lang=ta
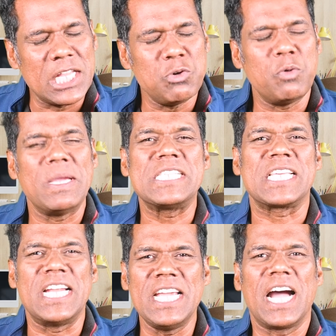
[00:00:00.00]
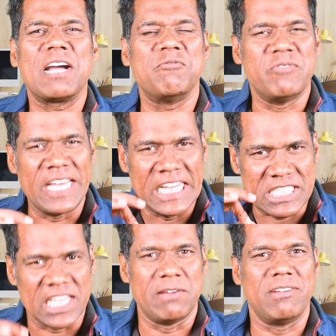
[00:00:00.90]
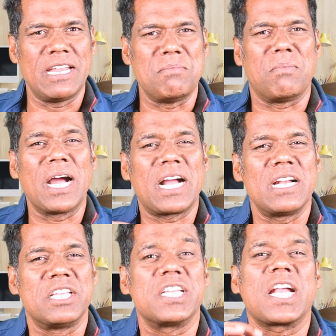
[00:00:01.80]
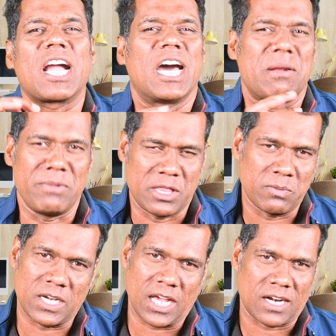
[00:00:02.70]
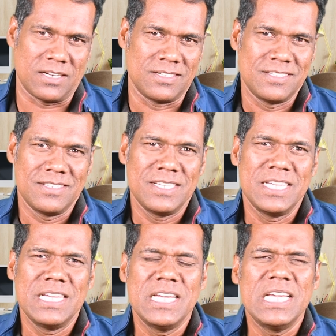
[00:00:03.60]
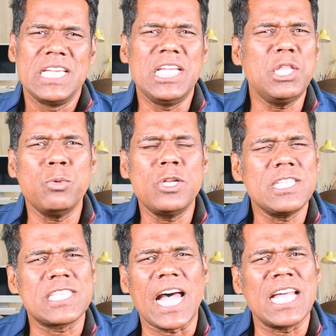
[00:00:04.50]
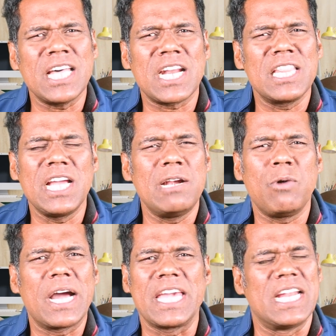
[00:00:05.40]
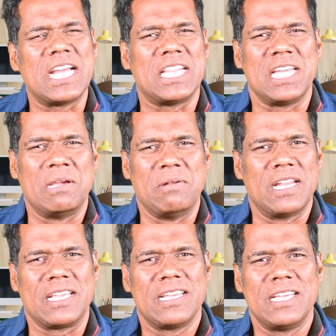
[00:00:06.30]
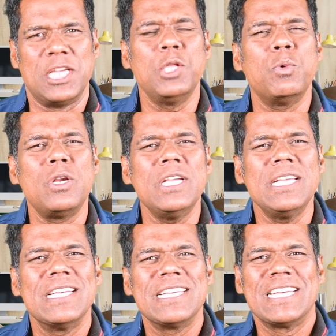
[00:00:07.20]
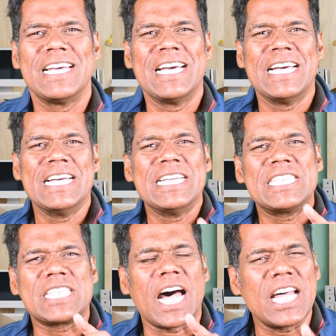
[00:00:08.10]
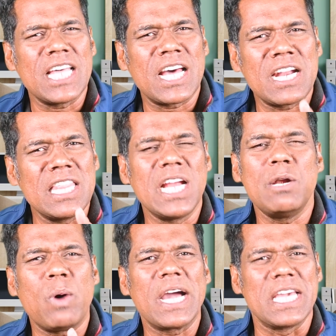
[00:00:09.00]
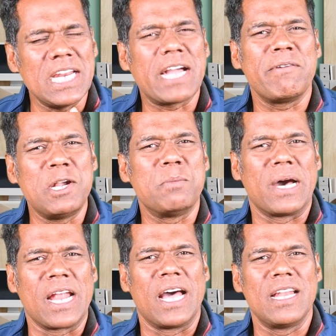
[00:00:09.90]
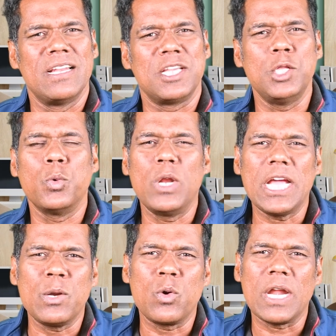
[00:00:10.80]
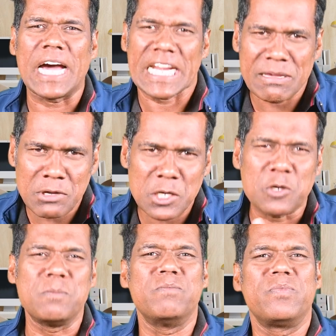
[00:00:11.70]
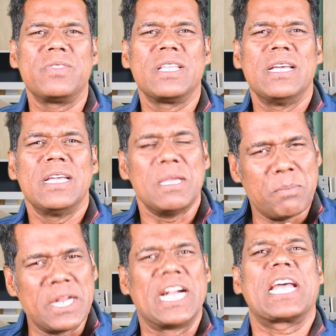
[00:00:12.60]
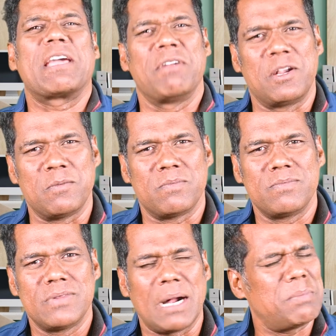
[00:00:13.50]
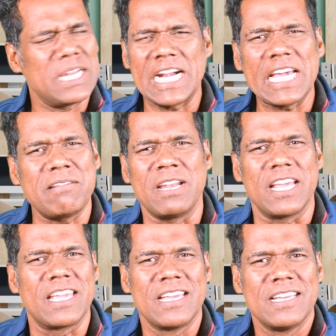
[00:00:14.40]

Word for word: எதுவுமே சரியாக வேலை செய்யவில்லை மக்கள் இறக்க ஆரம்பித்து விட்டார்கள் இது ஒரு சாதாரண நிகழ்வாக எனக்கு தெரியவில்லை இது ஒரு சாதாரண நிகழ்வாக இருக்க வேண்டுமானால் இது உலகில் உள்ள அனைவருக்கும் இப்படி நடக்க வேண்டும் அப்படி நடக்கவில்லை